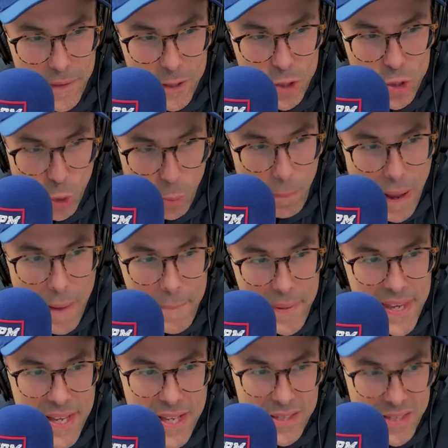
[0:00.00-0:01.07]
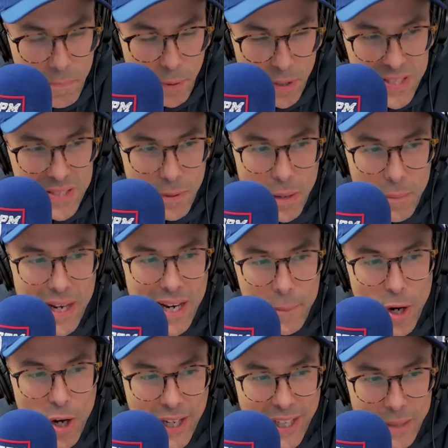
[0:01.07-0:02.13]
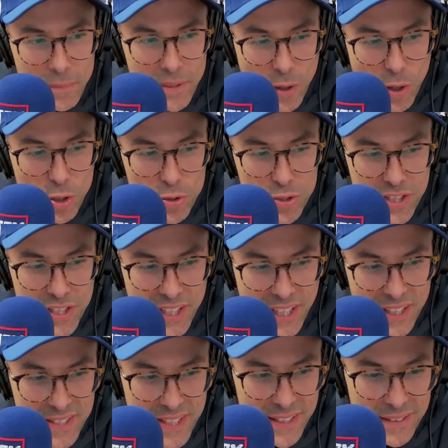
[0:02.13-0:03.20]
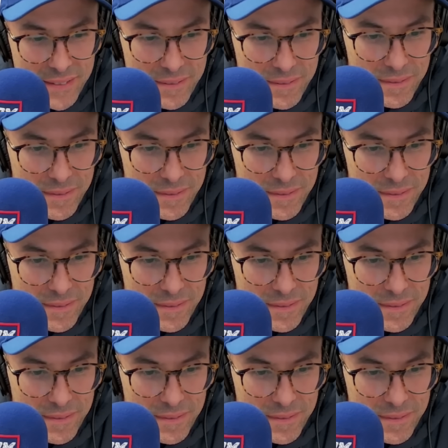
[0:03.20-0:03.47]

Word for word: Sur papier, c'est possiblement la meilleure équipe des Oilers des dernières années.